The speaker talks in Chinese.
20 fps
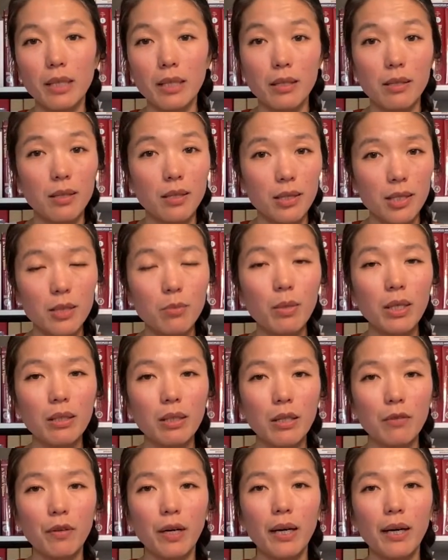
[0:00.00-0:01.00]
你的私密
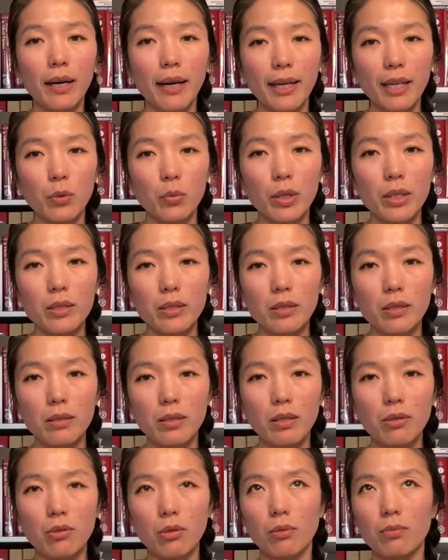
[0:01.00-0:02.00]
地方，还以为这
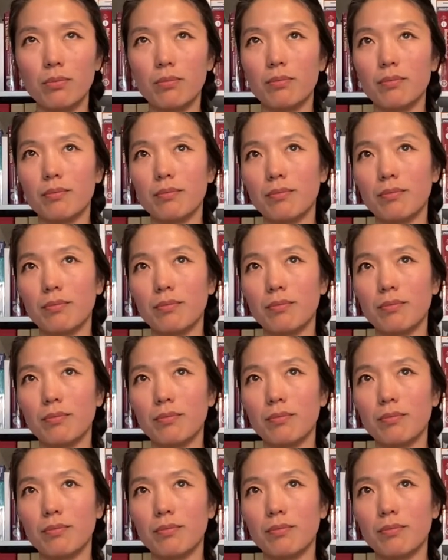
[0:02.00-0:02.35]
是一种。